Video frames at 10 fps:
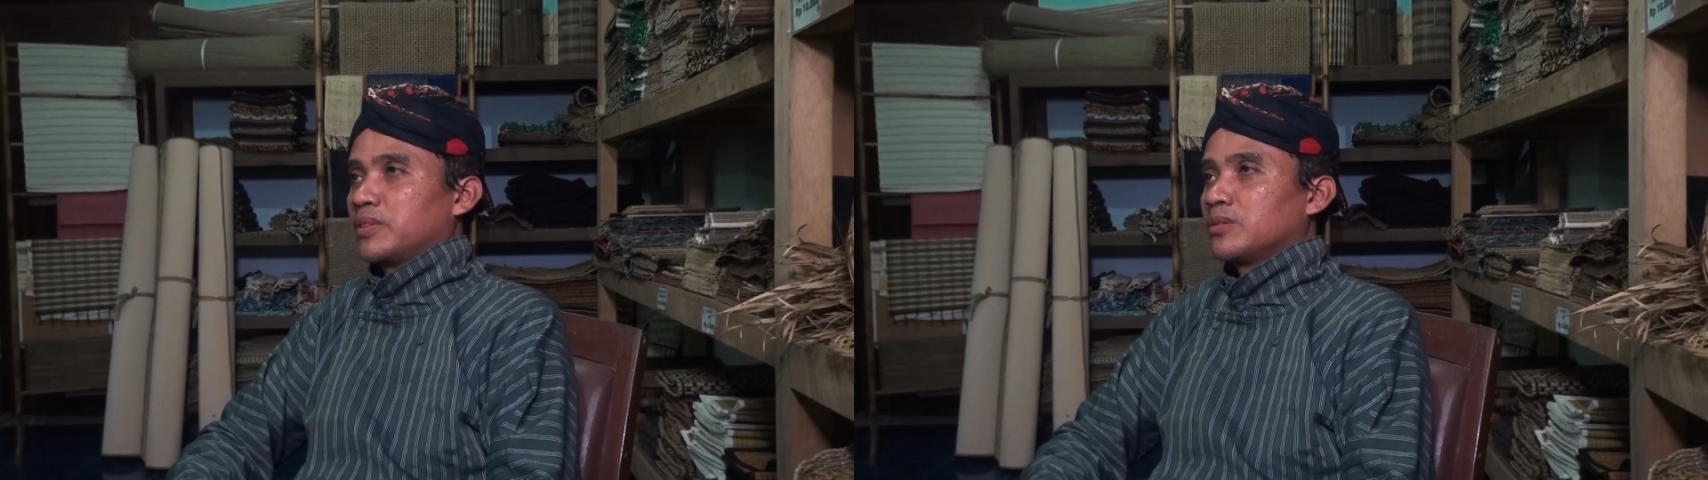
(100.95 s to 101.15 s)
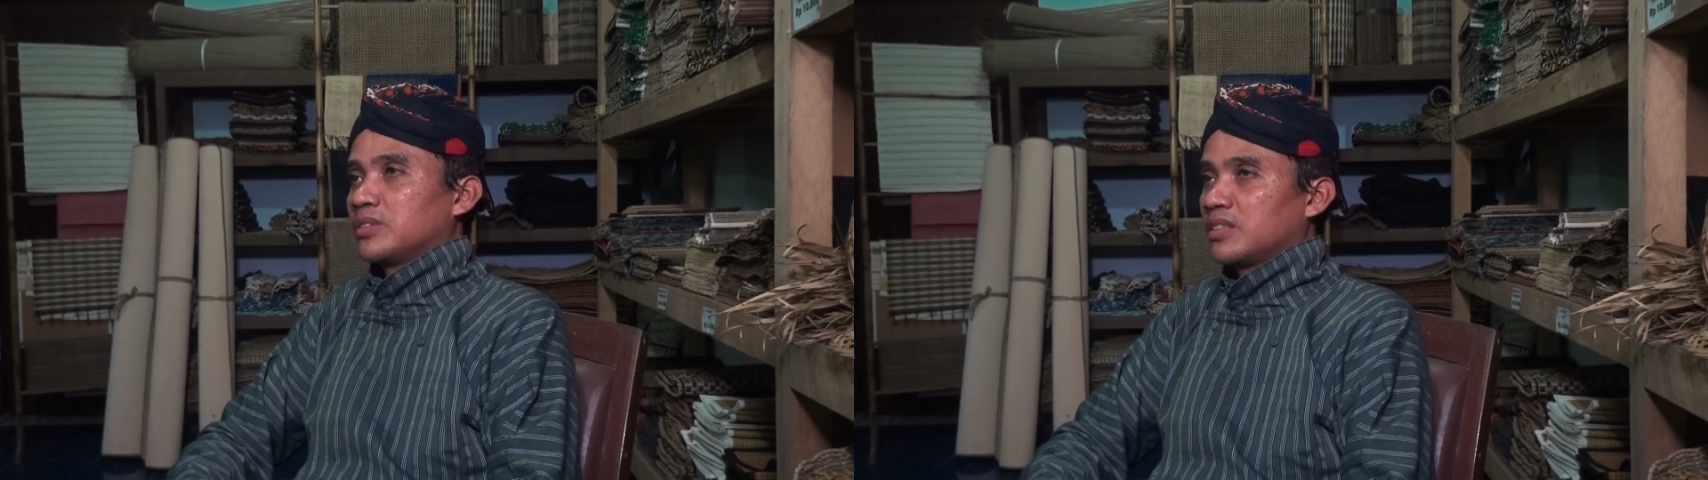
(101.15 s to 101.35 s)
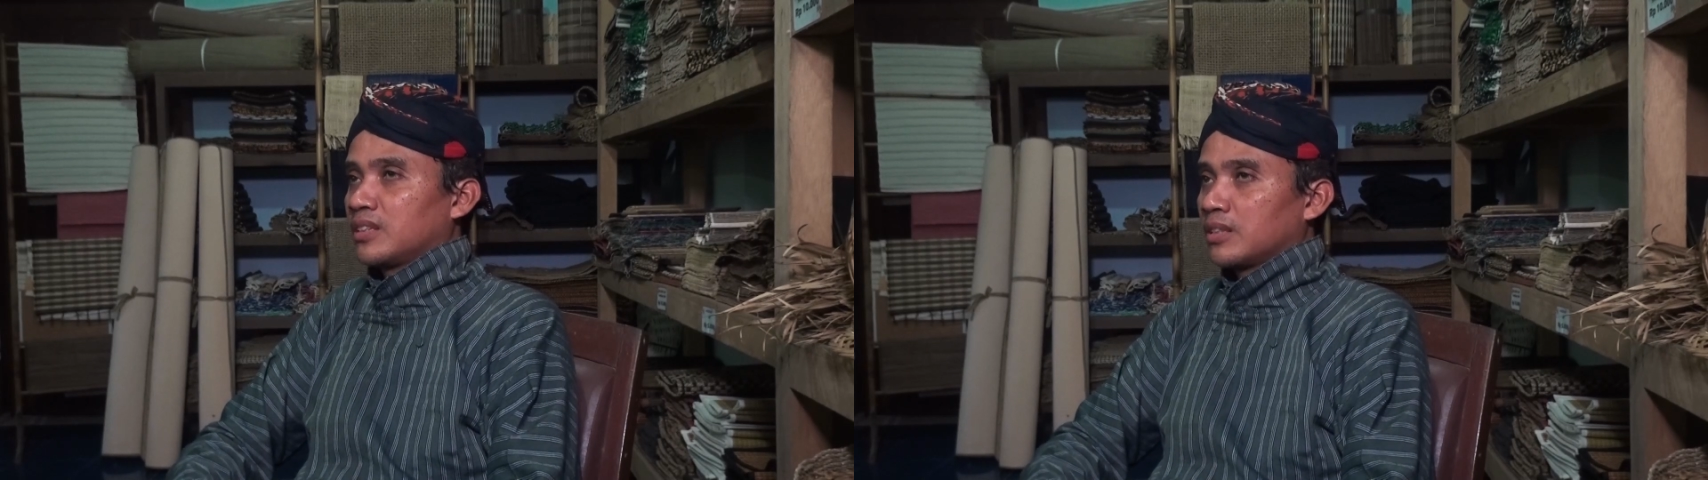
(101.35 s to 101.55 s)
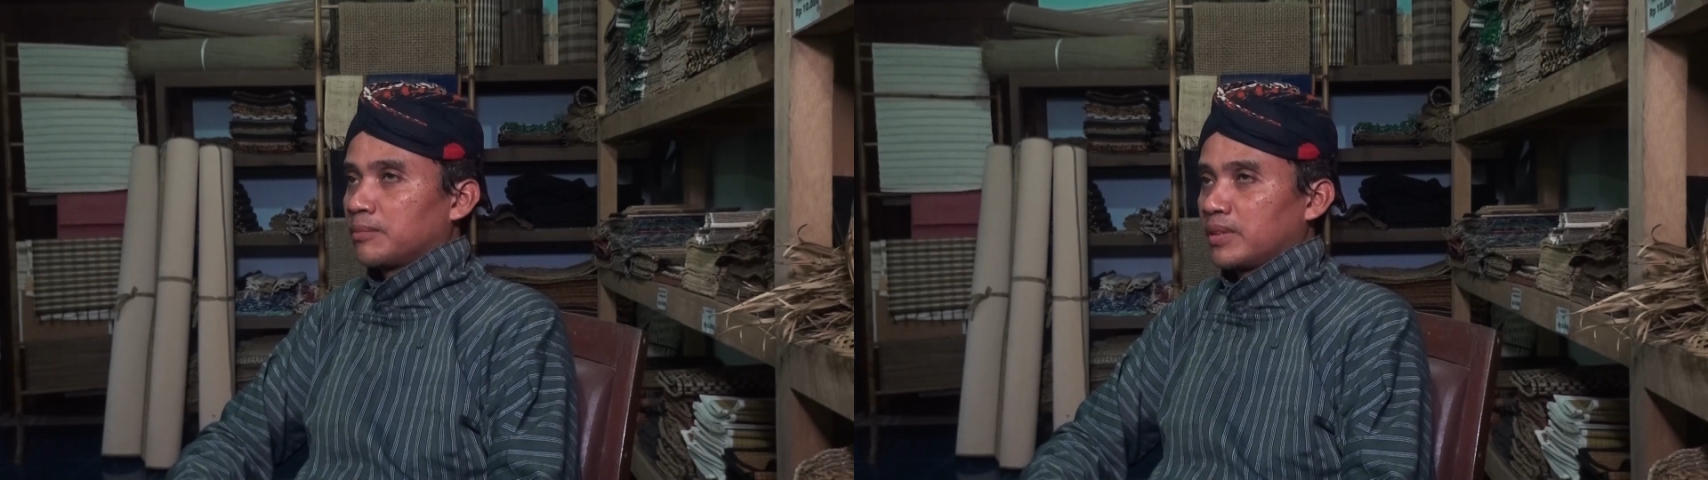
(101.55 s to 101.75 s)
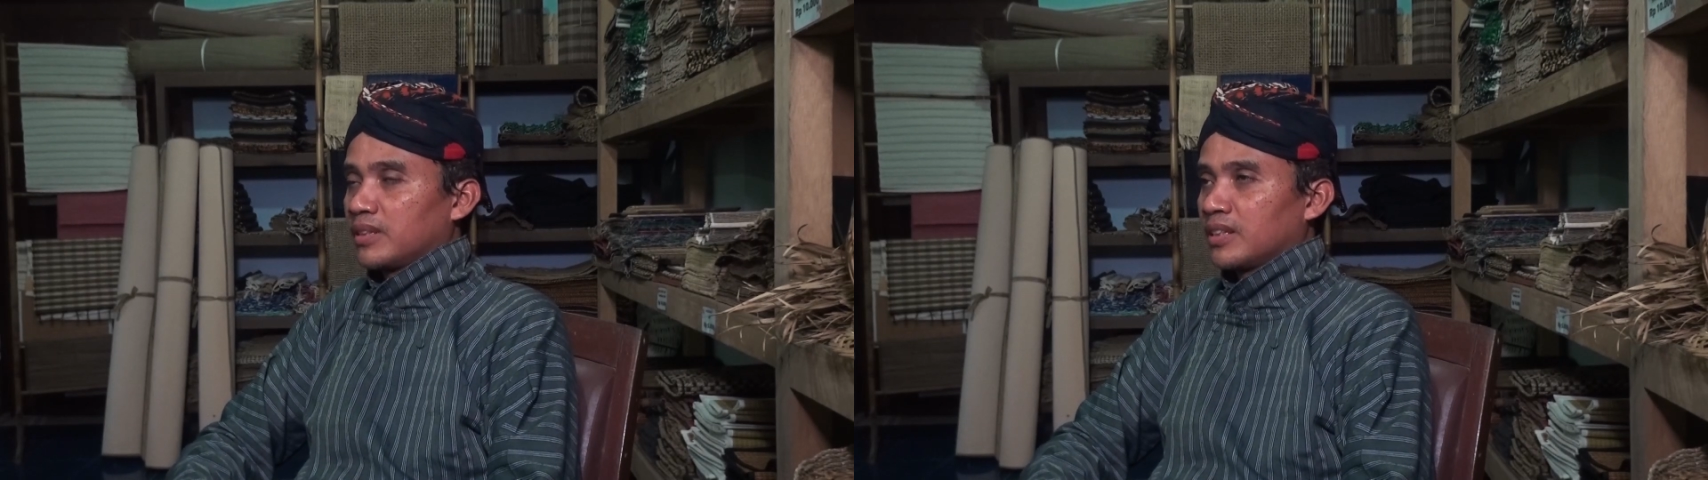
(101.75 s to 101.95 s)
Perindustrian
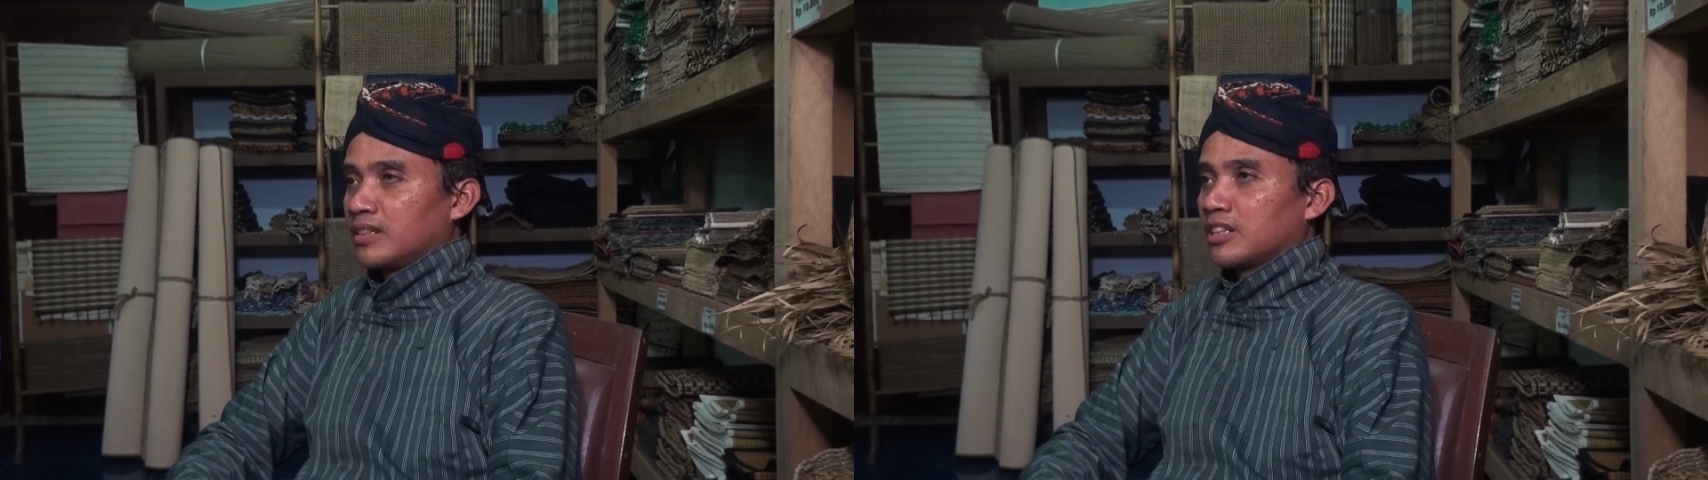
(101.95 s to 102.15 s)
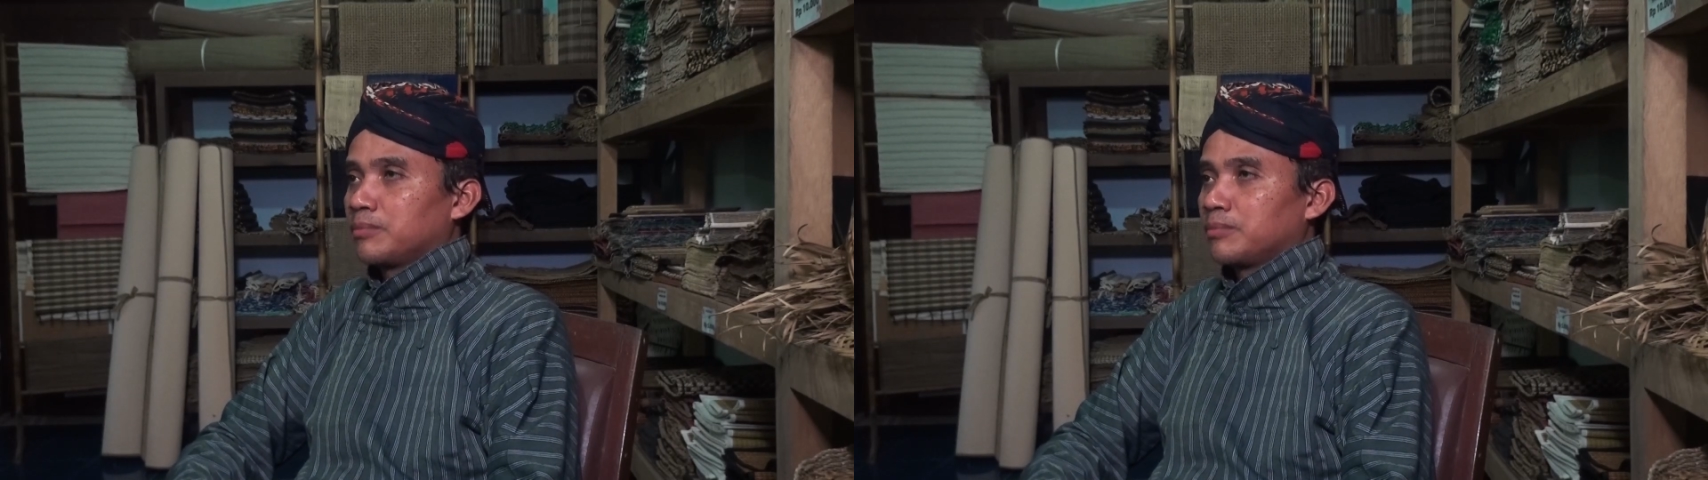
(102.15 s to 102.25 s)
dan Perdagangan